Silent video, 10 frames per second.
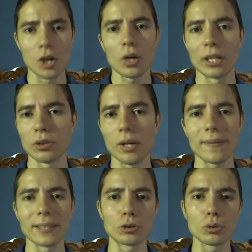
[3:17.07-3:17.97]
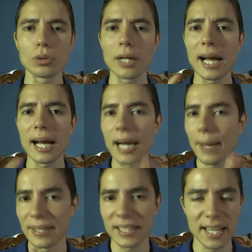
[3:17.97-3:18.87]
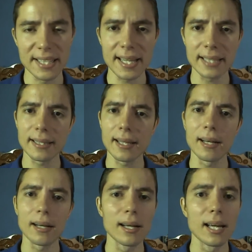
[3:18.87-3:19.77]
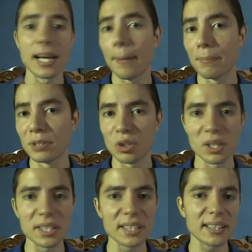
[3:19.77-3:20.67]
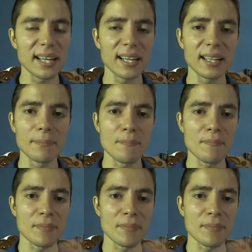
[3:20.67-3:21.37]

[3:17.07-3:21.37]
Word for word: lo que son la bazuca, la metralleta, la pistolita,